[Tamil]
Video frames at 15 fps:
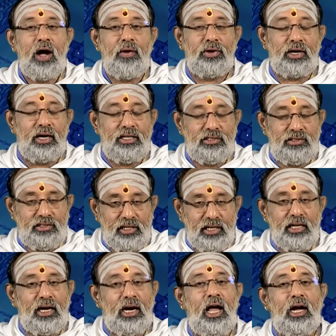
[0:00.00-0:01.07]
அவர்களை
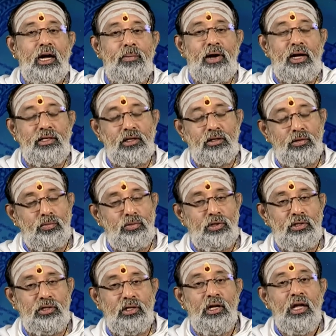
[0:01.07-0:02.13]
ஸ்திரீகளாக பாதிக்கும்
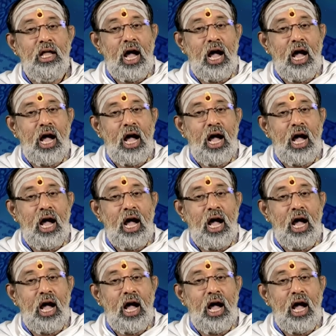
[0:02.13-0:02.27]
பொழுது